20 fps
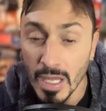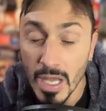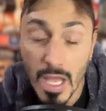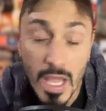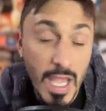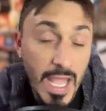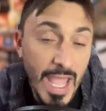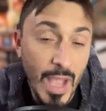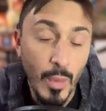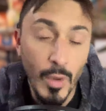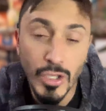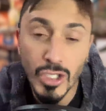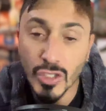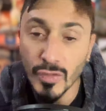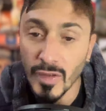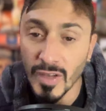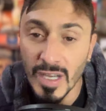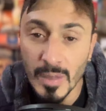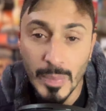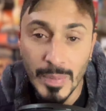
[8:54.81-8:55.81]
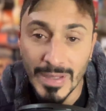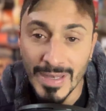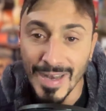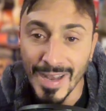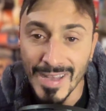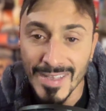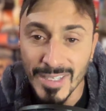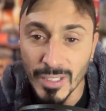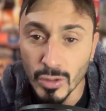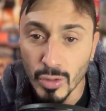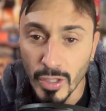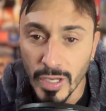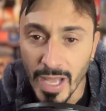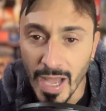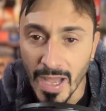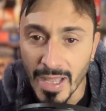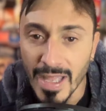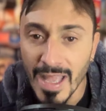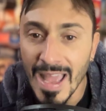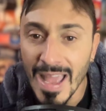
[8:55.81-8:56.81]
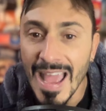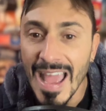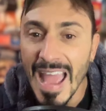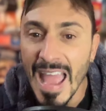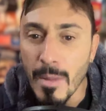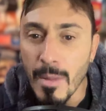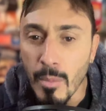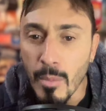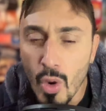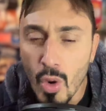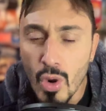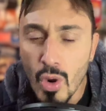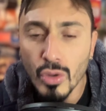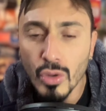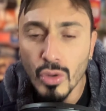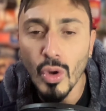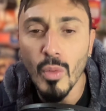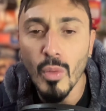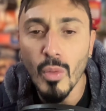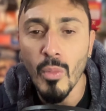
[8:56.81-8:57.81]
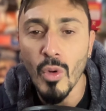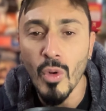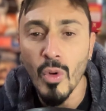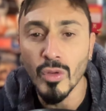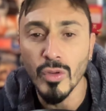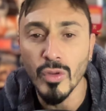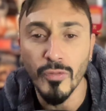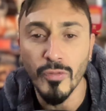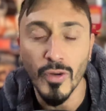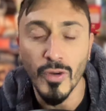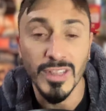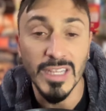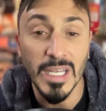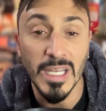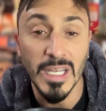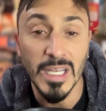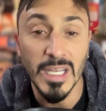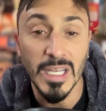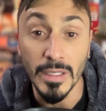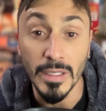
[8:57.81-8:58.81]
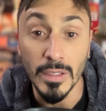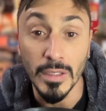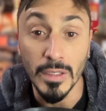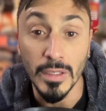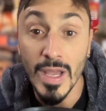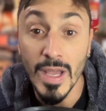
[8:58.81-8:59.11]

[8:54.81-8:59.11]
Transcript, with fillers: E questo fa capire che se settore AI è molto molto forte al momento,